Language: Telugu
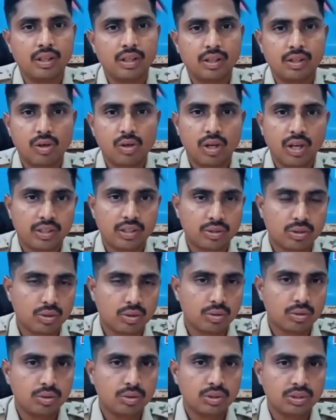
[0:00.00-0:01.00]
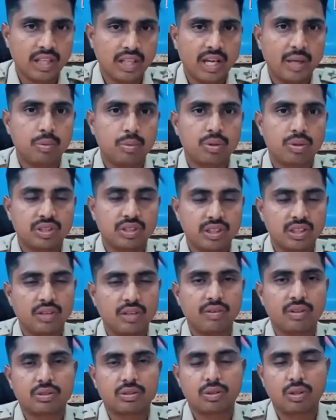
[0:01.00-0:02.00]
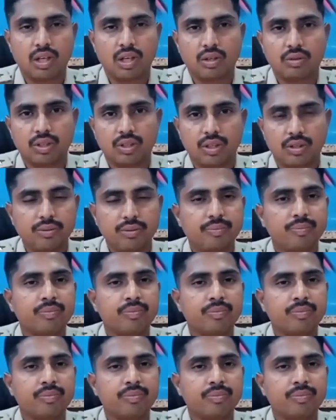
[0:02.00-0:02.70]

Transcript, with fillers: ఇంకొక ఐదుగురు సాయిబులకు చెందిన వ్యక్తులుగా ఉన్నారు